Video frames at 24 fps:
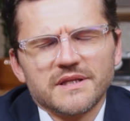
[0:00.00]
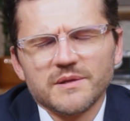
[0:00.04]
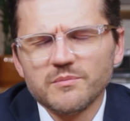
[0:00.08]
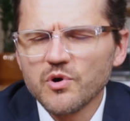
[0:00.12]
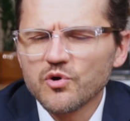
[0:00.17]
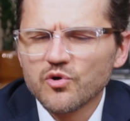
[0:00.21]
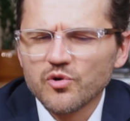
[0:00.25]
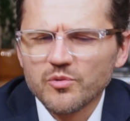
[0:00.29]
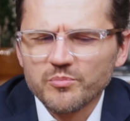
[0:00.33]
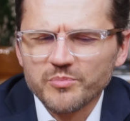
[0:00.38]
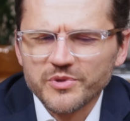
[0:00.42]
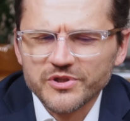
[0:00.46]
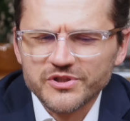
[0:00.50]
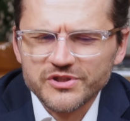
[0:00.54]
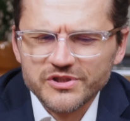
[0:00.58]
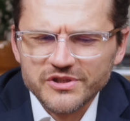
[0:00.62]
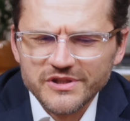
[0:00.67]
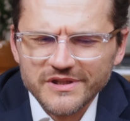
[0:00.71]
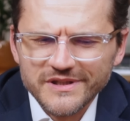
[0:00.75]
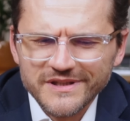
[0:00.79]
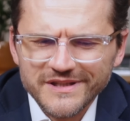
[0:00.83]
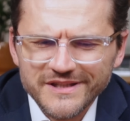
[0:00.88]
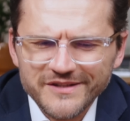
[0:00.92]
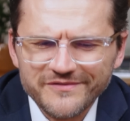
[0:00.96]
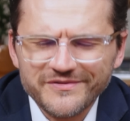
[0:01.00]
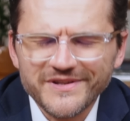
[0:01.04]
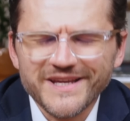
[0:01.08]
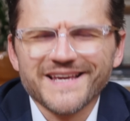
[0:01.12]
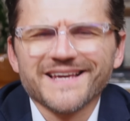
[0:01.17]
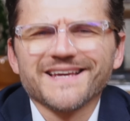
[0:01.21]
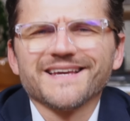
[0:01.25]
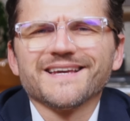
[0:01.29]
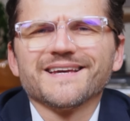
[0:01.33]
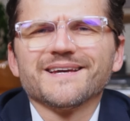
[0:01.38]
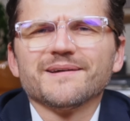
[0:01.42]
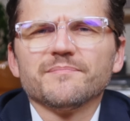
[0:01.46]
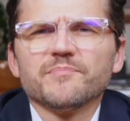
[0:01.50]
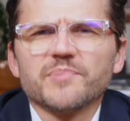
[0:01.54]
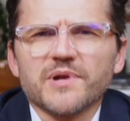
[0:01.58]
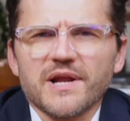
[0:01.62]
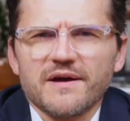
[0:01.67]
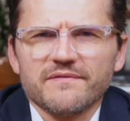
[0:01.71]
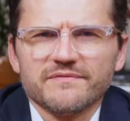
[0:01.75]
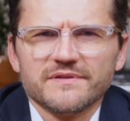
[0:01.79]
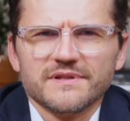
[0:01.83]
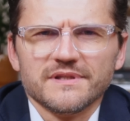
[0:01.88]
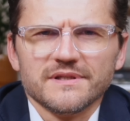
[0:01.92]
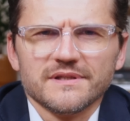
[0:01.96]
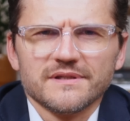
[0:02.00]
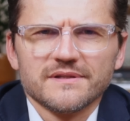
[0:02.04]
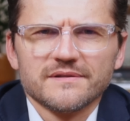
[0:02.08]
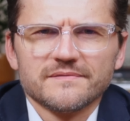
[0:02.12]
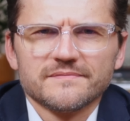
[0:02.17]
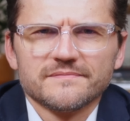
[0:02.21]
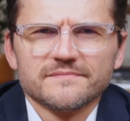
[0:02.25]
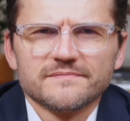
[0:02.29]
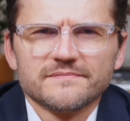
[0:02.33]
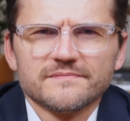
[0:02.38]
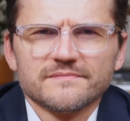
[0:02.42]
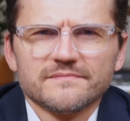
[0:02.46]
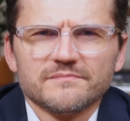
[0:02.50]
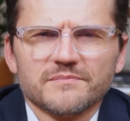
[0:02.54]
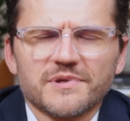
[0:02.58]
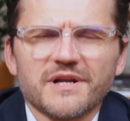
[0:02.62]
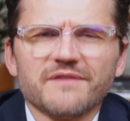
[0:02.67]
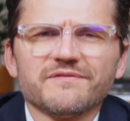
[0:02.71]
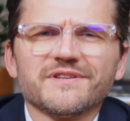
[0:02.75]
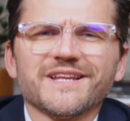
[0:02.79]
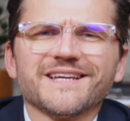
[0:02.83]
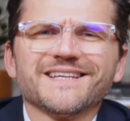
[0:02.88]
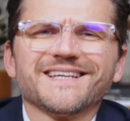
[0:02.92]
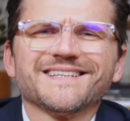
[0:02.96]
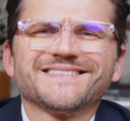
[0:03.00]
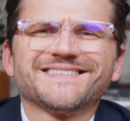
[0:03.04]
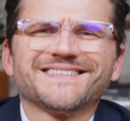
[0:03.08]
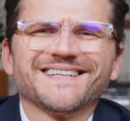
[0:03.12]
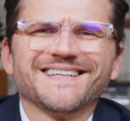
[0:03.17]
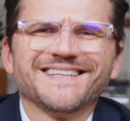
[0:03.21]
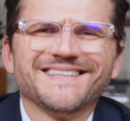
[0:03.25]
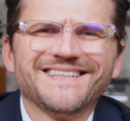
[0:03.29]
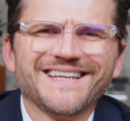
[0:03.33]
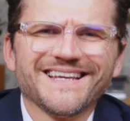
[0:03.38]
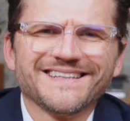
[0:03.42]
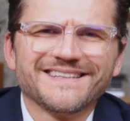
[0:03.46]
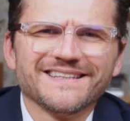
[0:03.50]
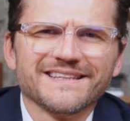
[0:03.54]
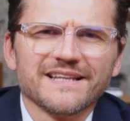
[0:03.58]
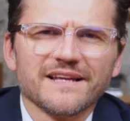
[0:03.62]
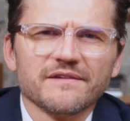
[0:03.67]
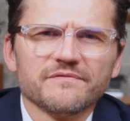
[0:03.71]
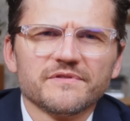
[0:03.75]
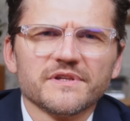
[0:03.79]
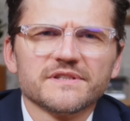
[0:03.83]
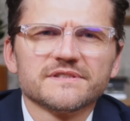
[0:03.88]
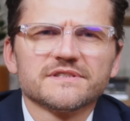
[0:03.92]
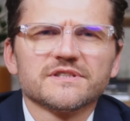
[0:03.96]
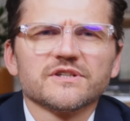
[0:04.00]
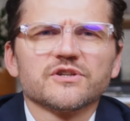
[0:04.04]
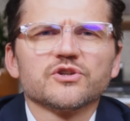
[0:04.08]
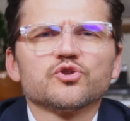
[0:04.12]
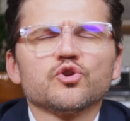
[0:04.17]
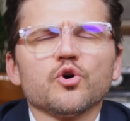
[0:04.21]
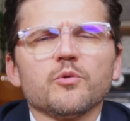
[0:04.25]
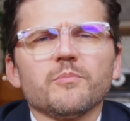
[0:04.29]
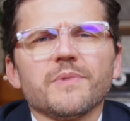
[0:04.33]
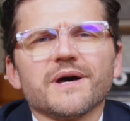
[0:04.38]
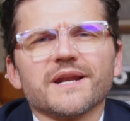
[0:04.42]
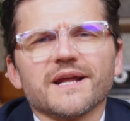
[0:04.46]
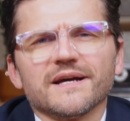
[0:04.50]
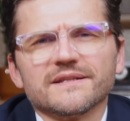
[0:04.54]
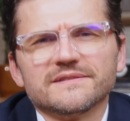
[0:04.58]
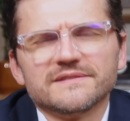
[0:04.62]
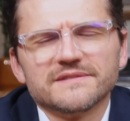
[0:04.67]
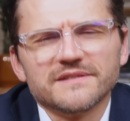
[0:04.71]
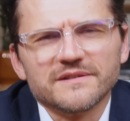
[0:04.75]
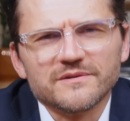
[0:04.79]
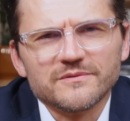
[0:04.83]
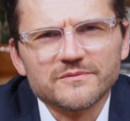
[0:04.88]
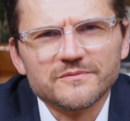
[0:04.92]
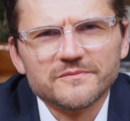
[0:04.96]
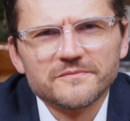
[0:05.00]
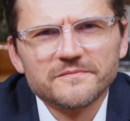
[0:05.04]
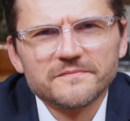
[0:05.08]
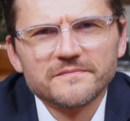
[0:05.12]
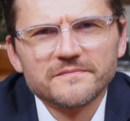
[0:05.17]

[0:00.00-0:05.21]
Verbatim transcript: Nie mogą być dwie prawdy. Prawda jest jedna, więc kto ma rację?